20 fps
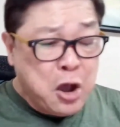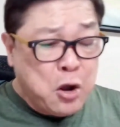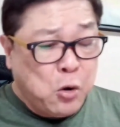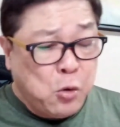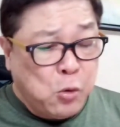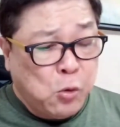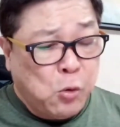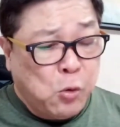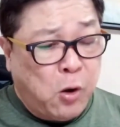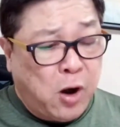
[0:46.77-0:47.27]

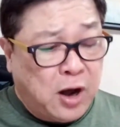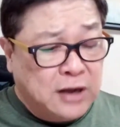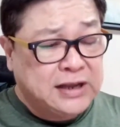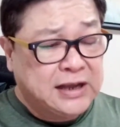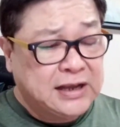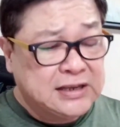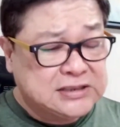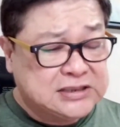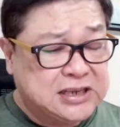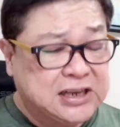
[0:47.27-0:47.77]
我
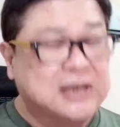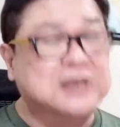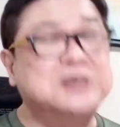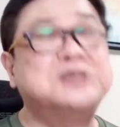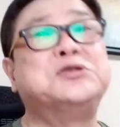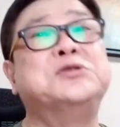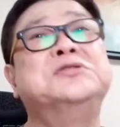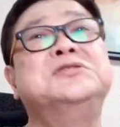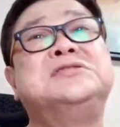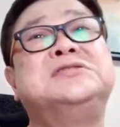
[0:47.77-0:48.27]
的青
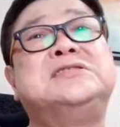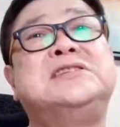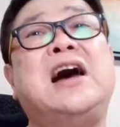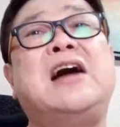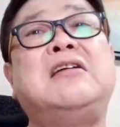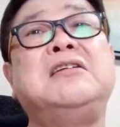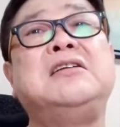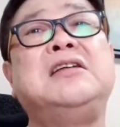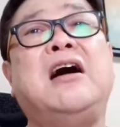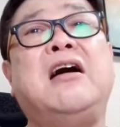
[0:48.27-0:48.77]
春
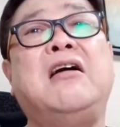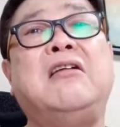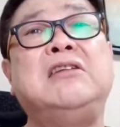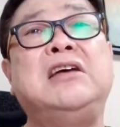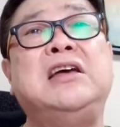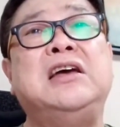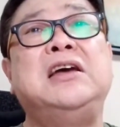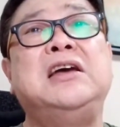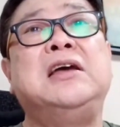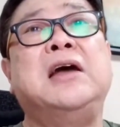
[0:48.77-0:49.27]
小鸟
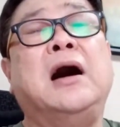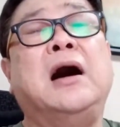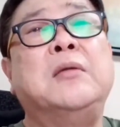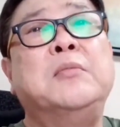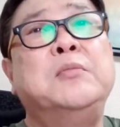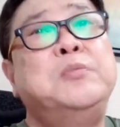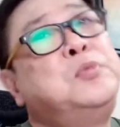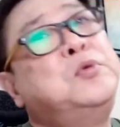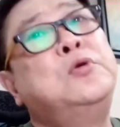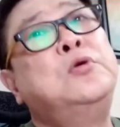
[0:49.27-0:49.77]
一
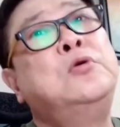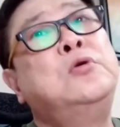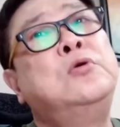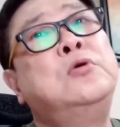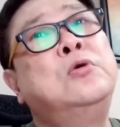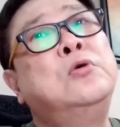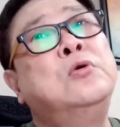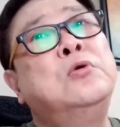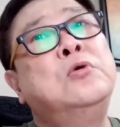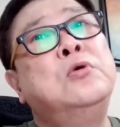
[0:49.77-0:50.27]
样不
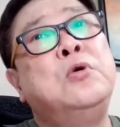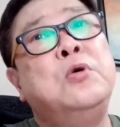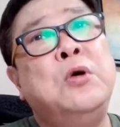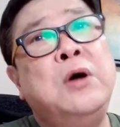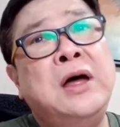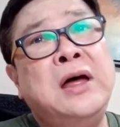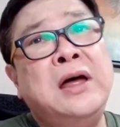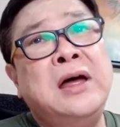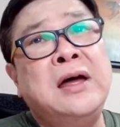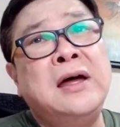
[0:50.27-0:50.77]

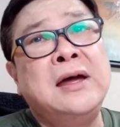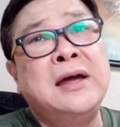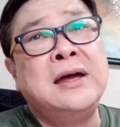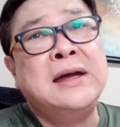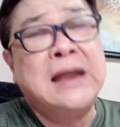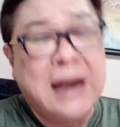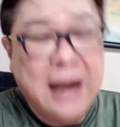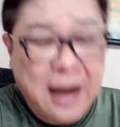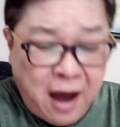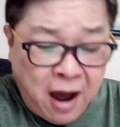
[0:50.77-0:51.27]
回
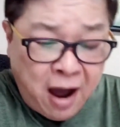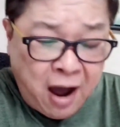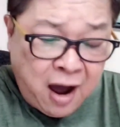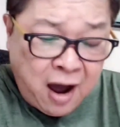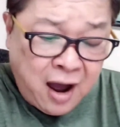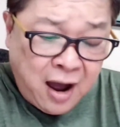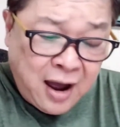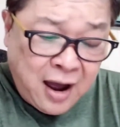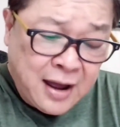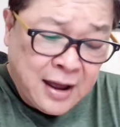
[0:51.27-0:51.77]

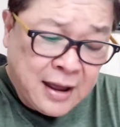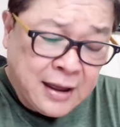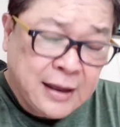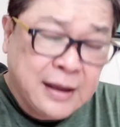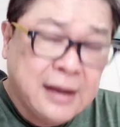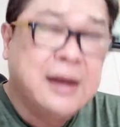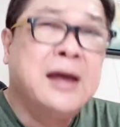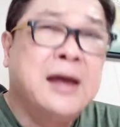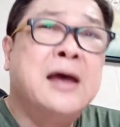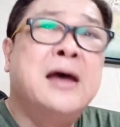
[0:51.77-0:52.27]

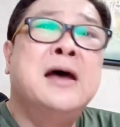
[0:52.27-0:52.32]
来。